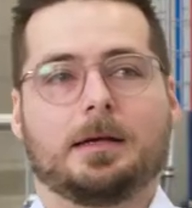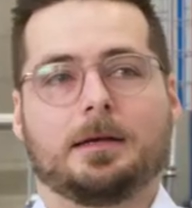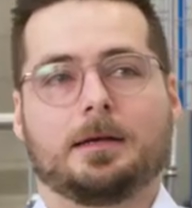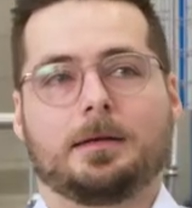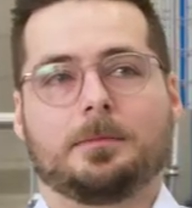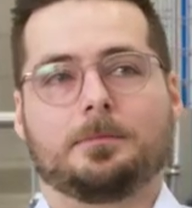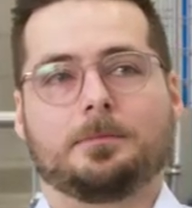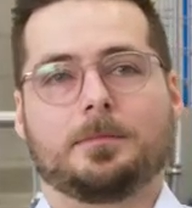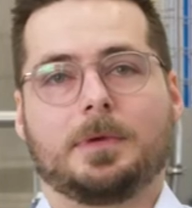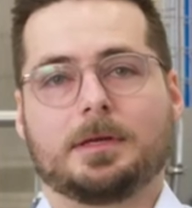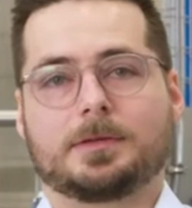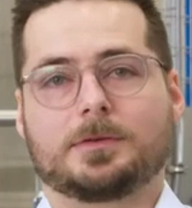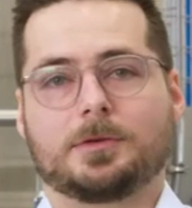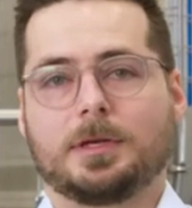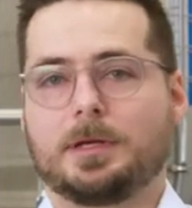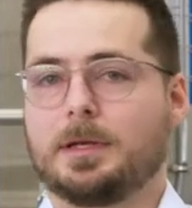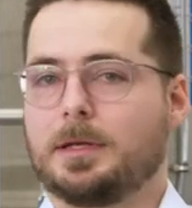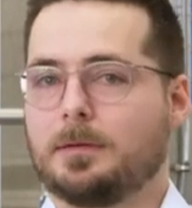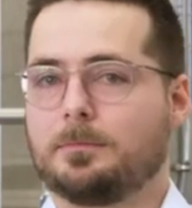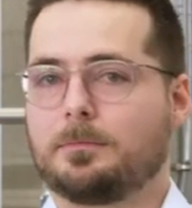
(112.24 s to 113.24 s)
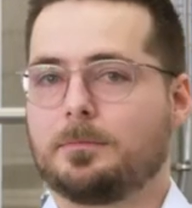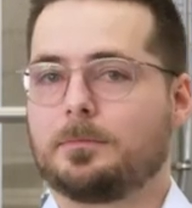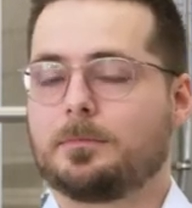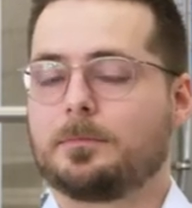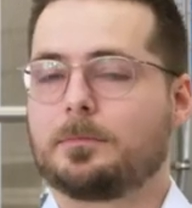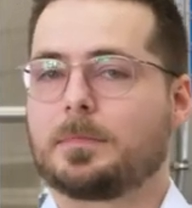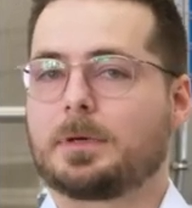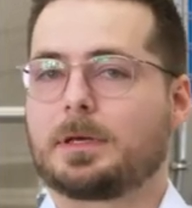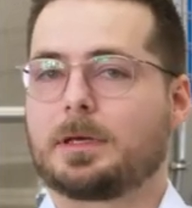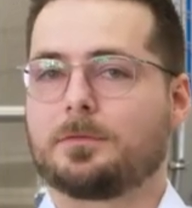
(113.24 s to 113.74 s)
Ähm, also eine
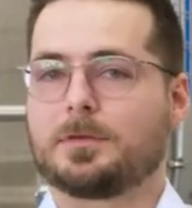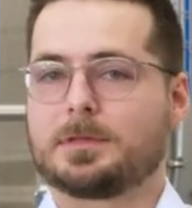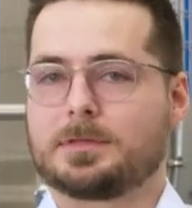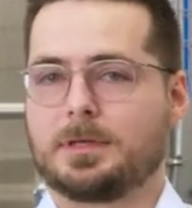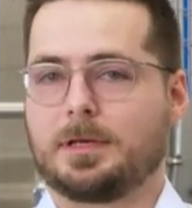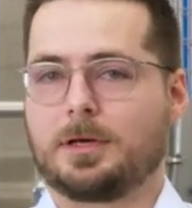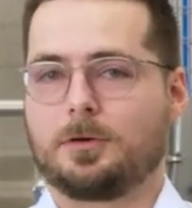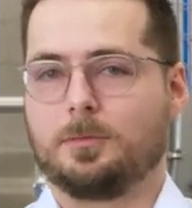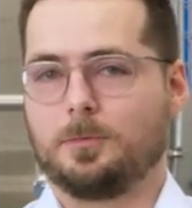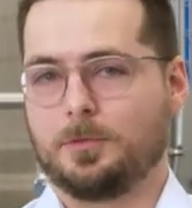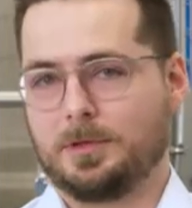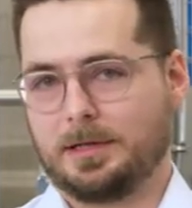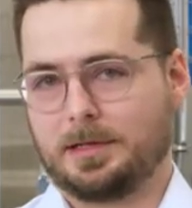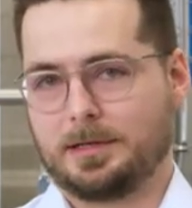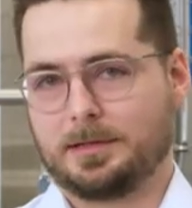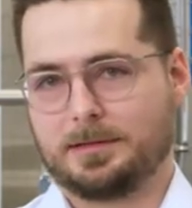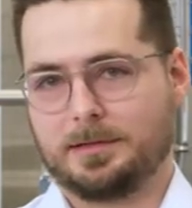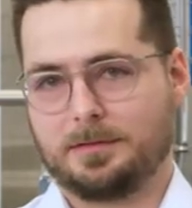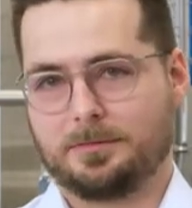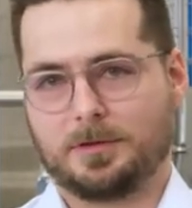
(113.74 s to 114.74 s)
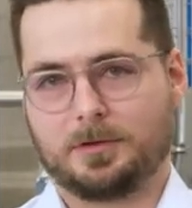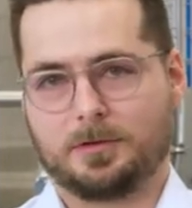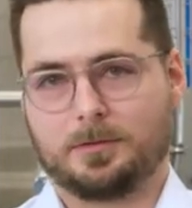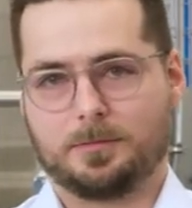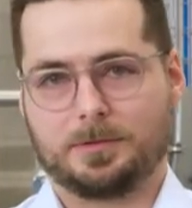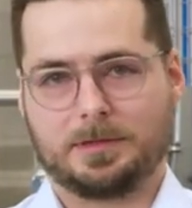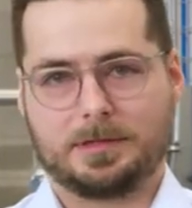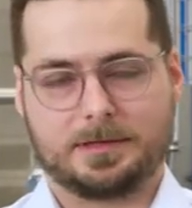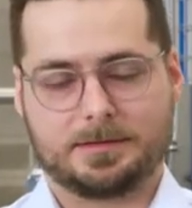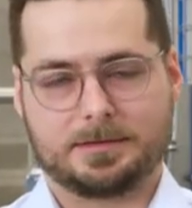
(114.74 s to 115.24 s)
gewisse kommunikative
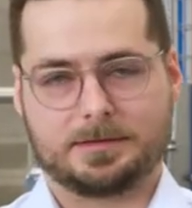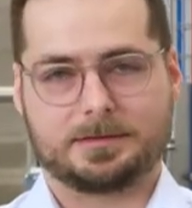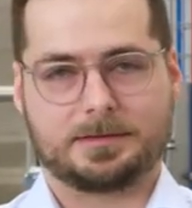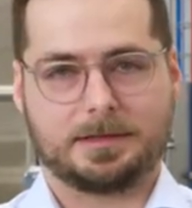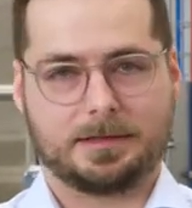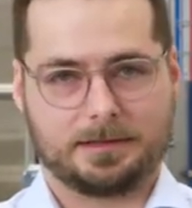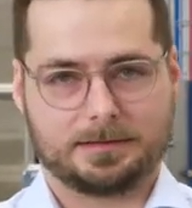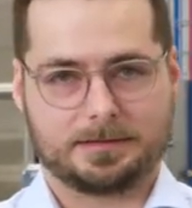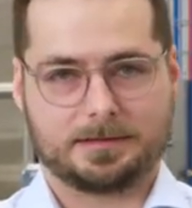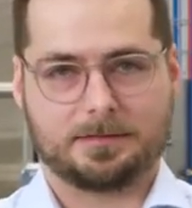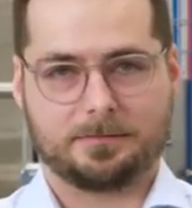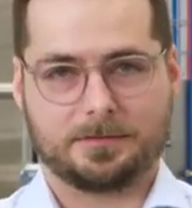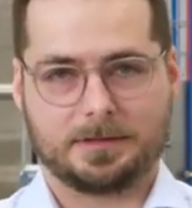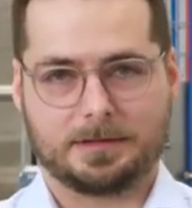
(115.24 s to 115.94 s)
Kompetenz ist, denke ich, sehr